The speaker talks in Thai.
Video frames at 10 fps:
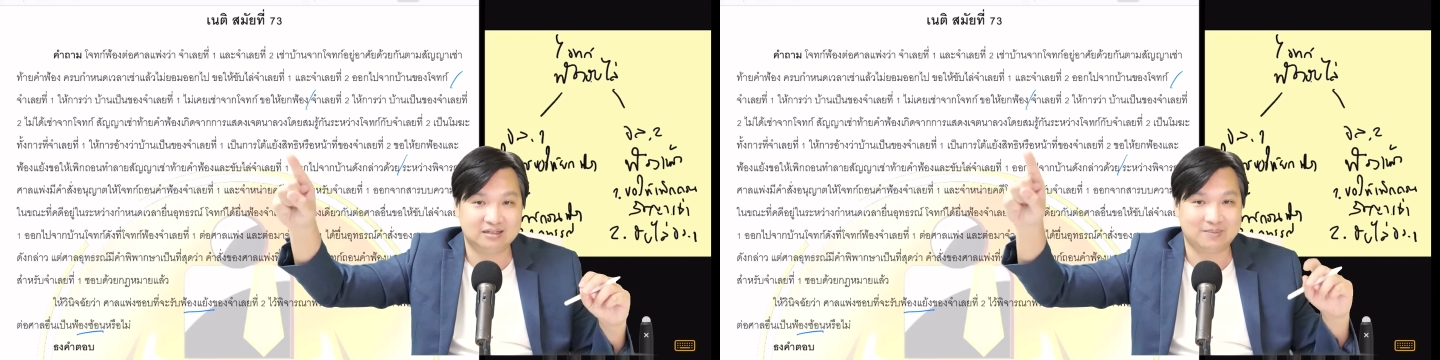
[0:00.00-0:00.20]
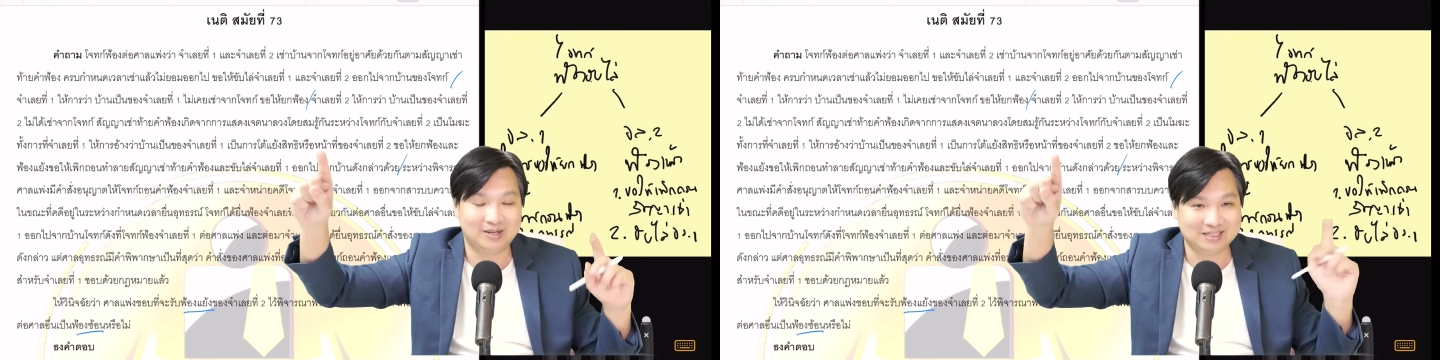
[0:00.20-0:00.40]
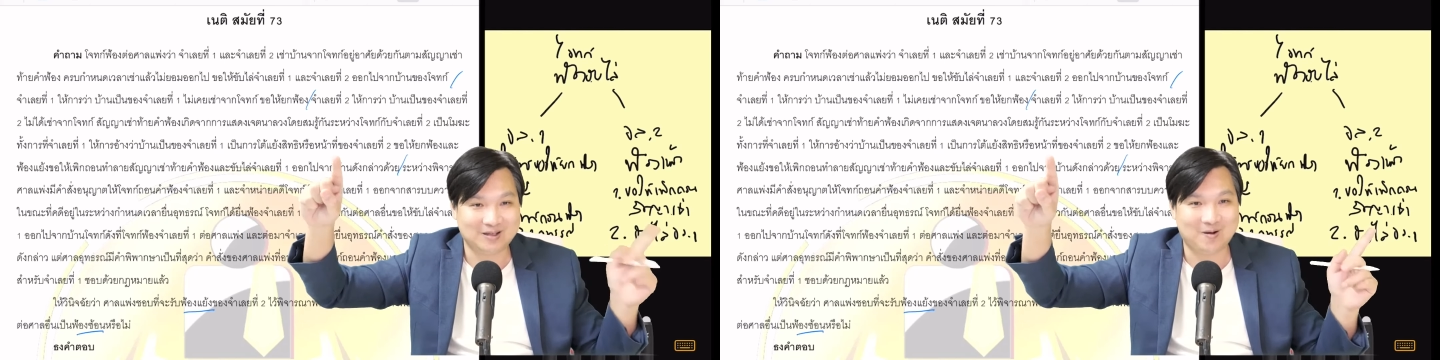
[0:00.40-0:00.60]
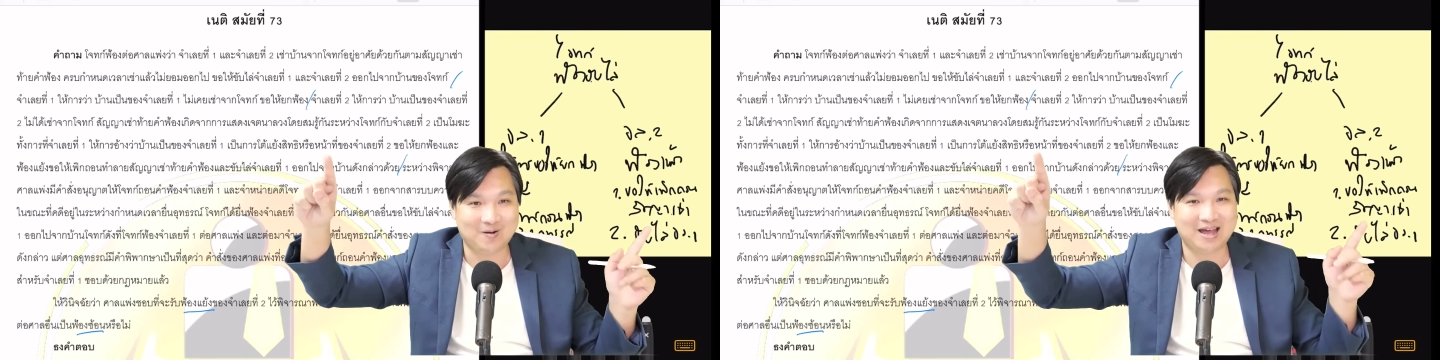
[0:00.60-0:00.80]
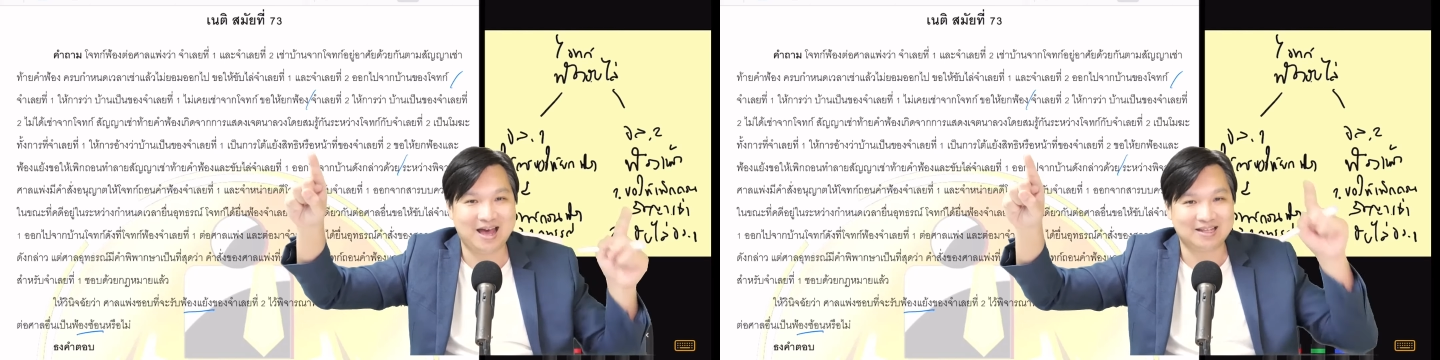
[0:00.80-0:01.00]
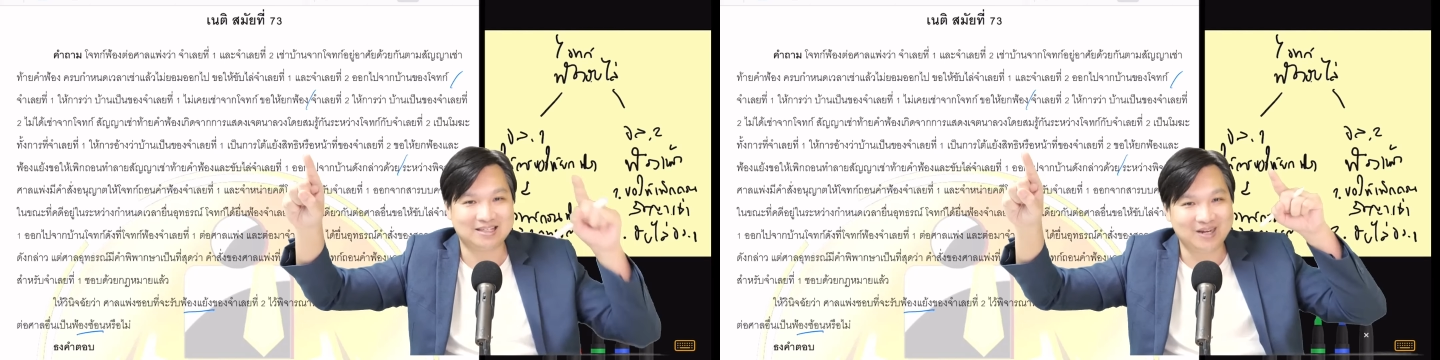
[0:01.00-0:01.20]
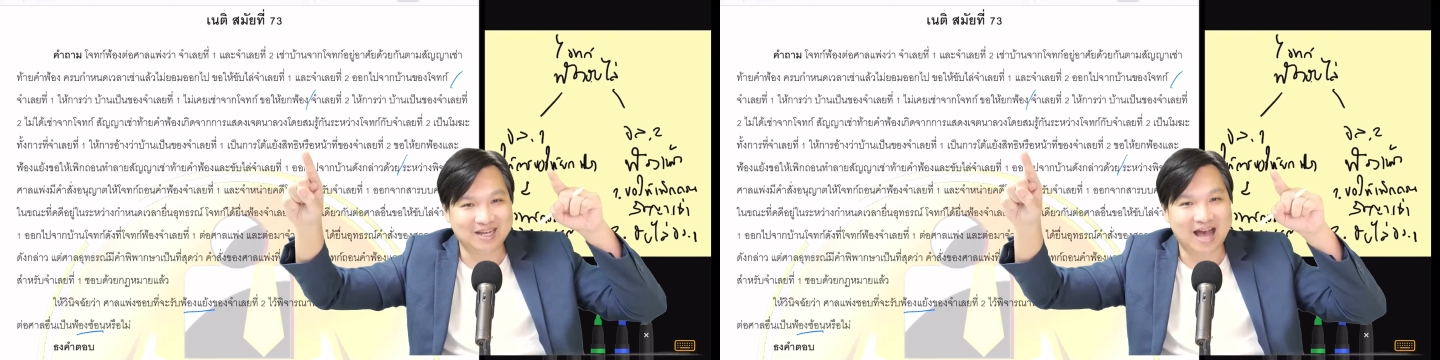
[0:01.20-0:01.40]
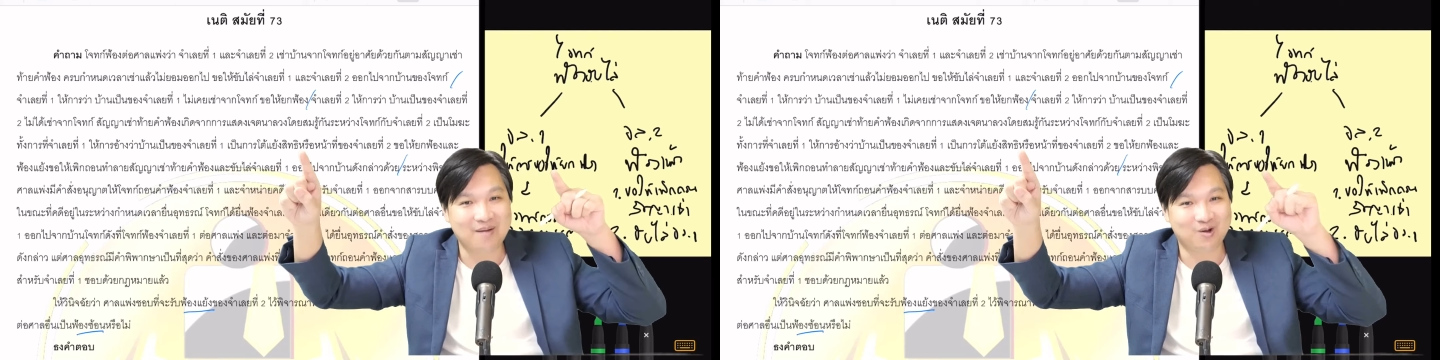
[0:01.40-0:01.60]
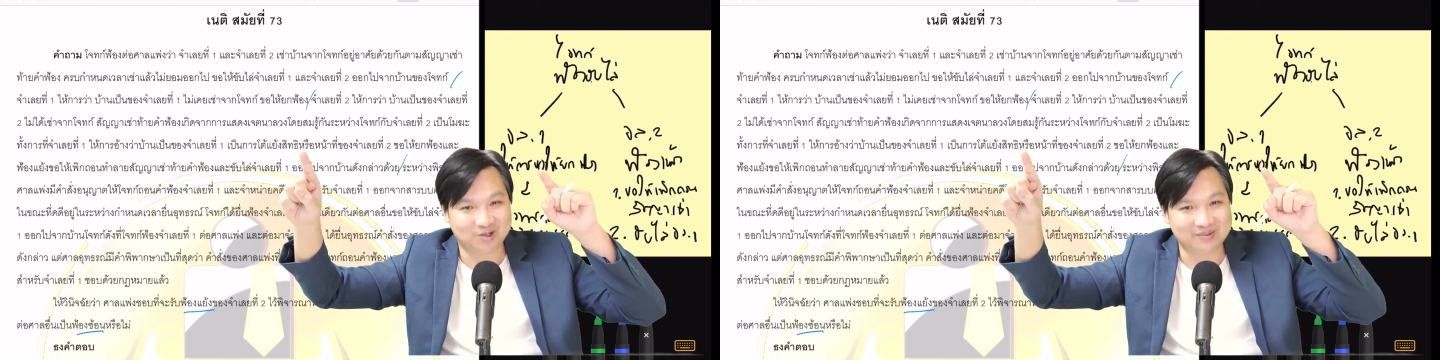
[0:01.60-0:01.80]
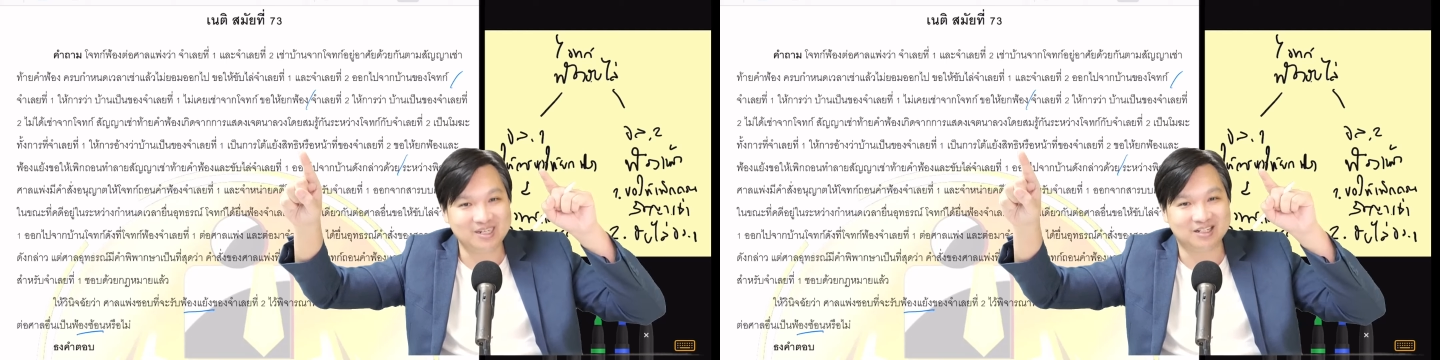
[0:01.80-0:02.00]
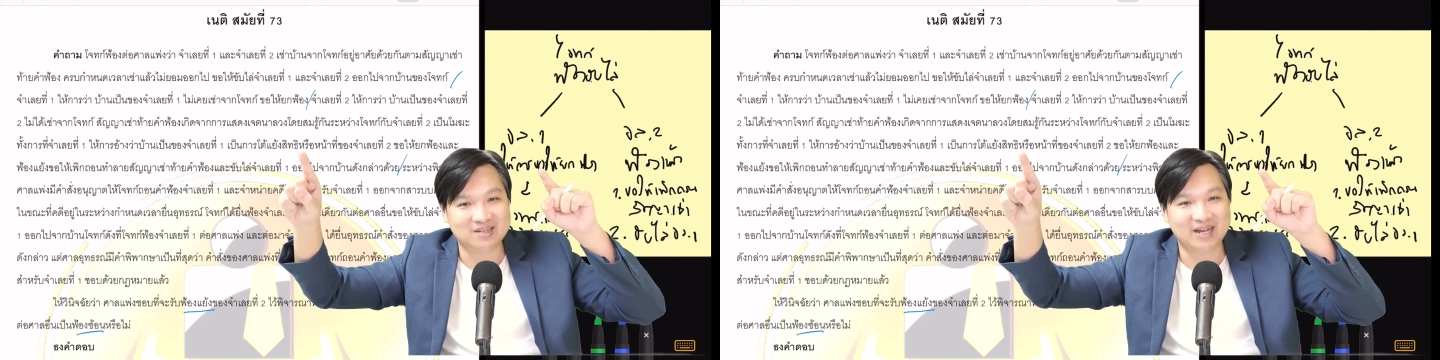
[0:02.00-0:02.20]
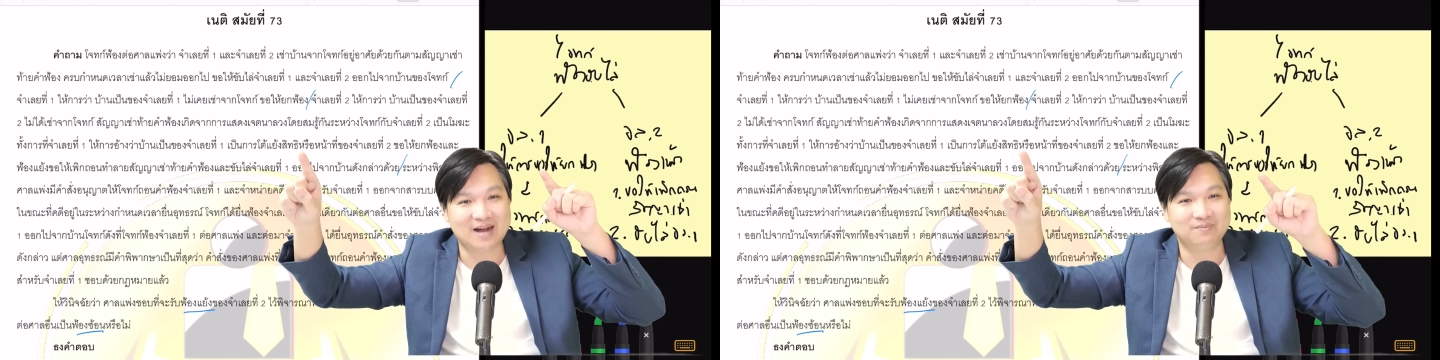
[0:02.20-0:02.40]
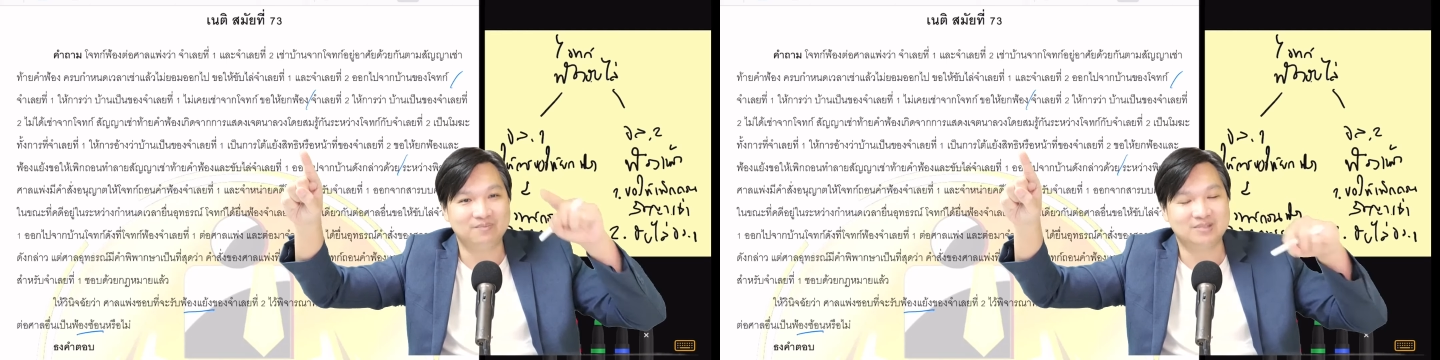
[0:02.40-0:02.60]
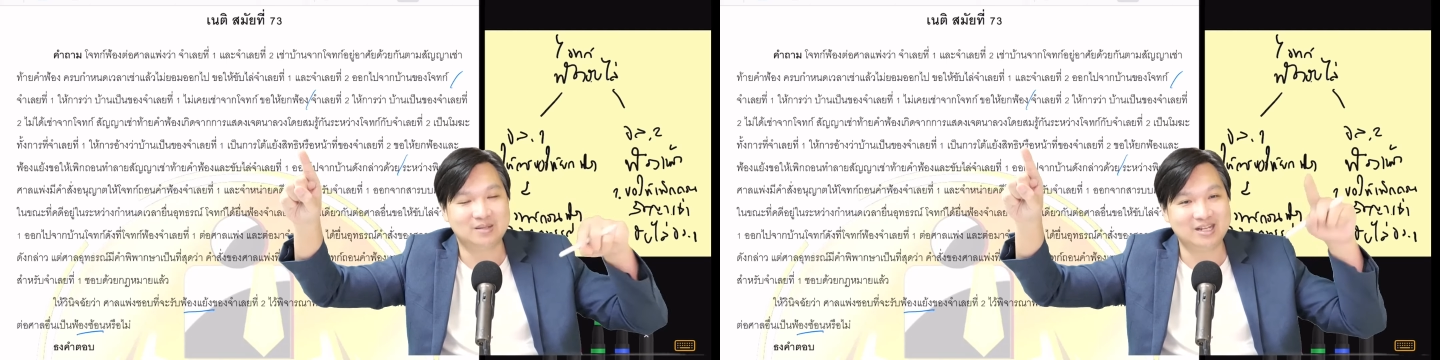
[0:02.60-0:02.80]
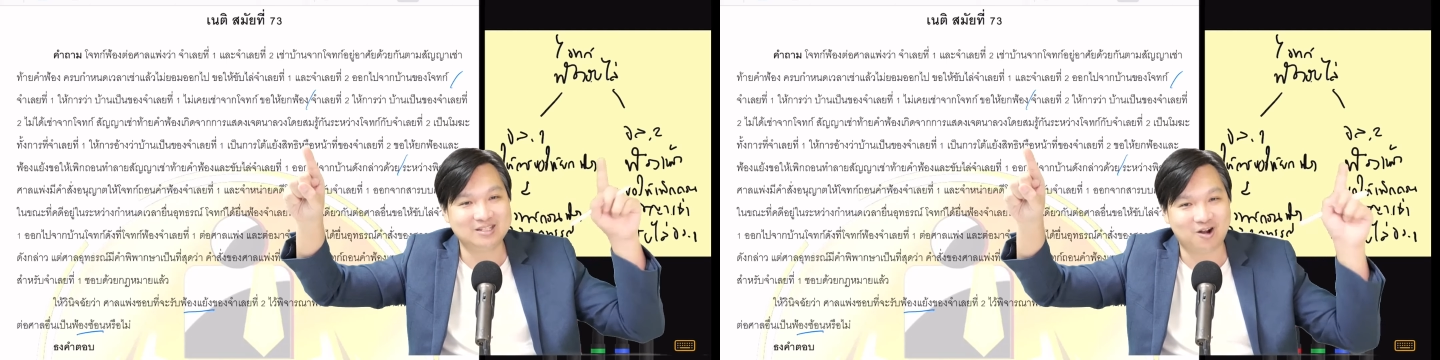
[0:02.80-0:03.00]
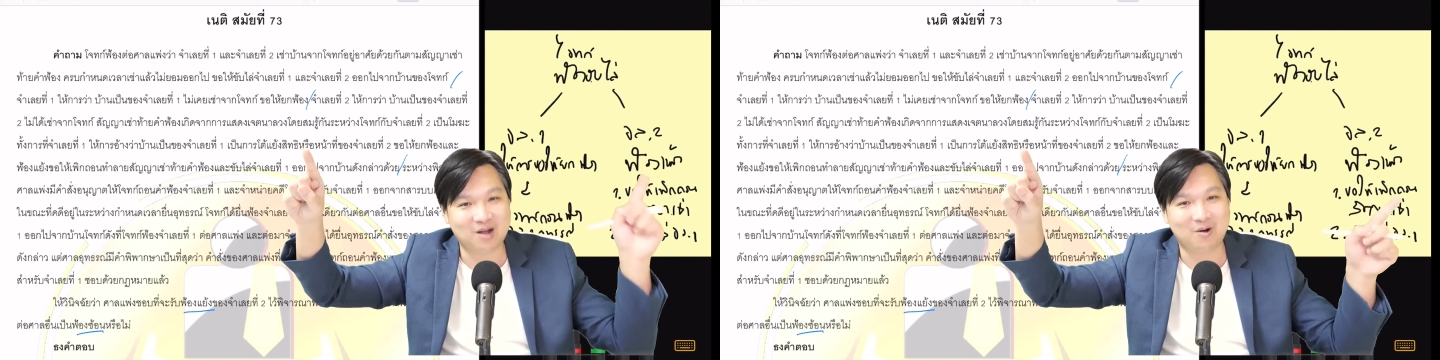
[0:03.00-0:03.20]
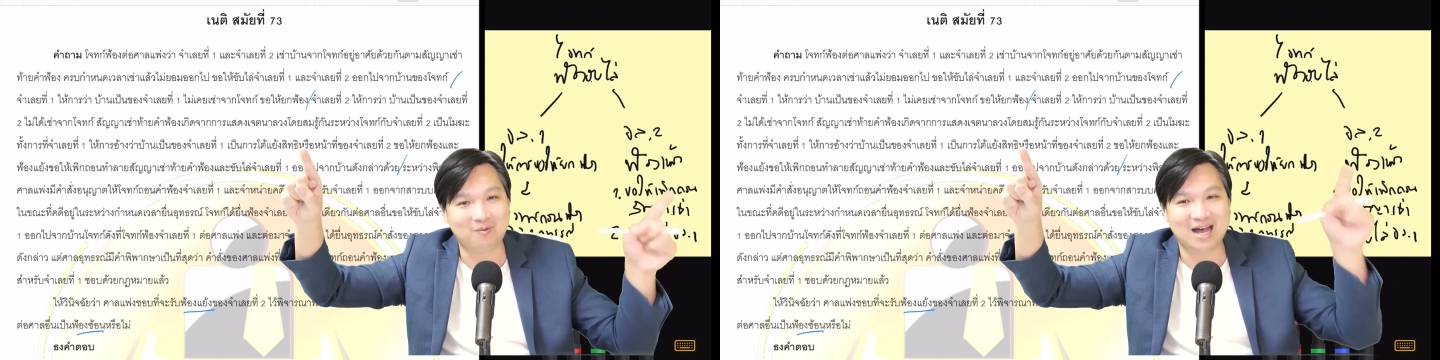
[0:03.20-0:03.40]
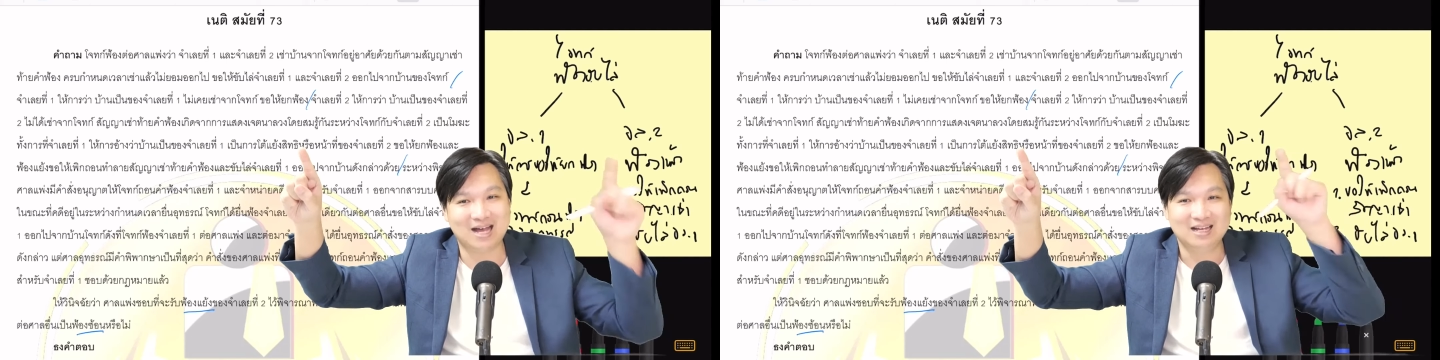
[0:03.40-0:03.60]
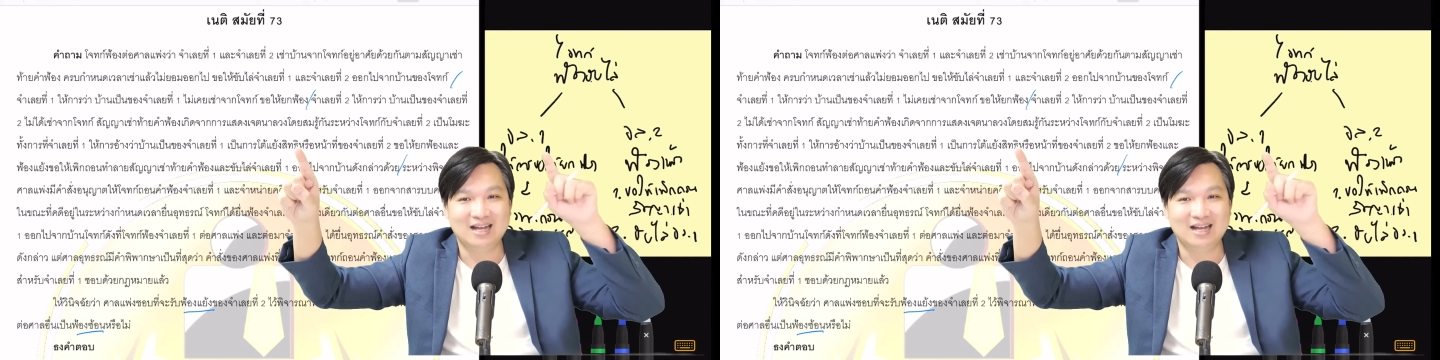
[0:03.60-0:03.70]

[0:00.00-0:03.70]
จำเลยที่2อ่าจำเลยที่1อ้าวเป็นของจำเลยที่1ใช่ไหมครับจำเลยที่2ก็บอกว่า